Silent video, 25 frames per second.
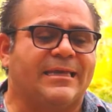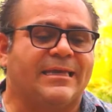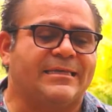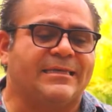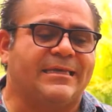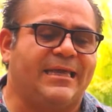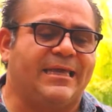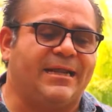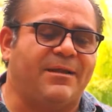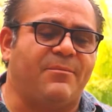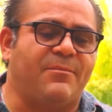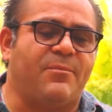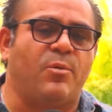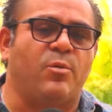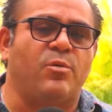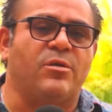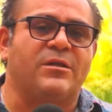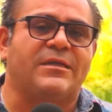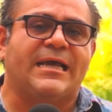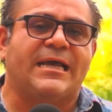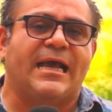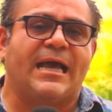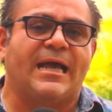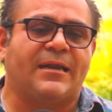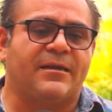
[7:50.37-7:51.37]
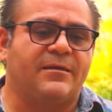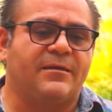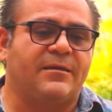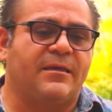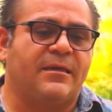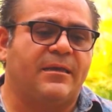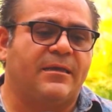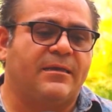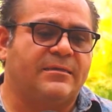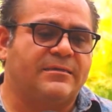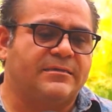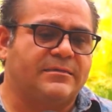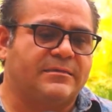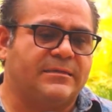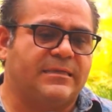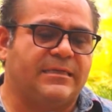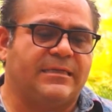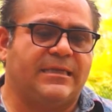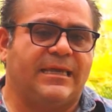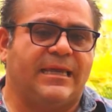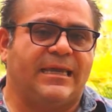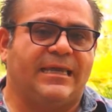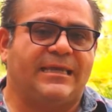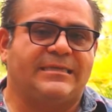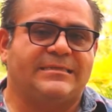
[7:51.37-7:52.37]
que quiera volcar
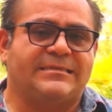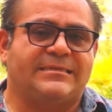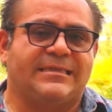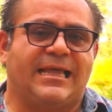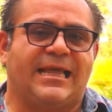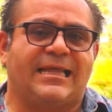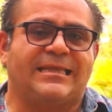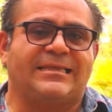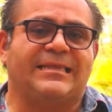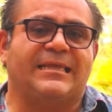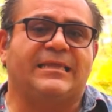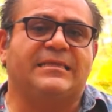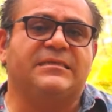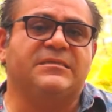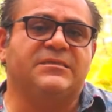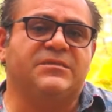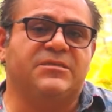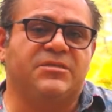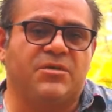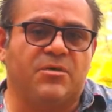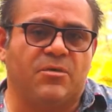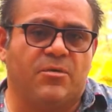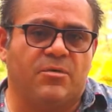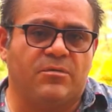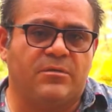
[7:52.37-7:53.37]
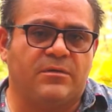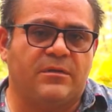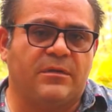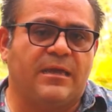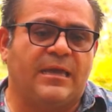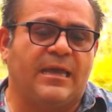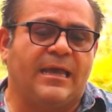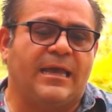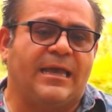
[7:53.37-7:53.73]
si esta atención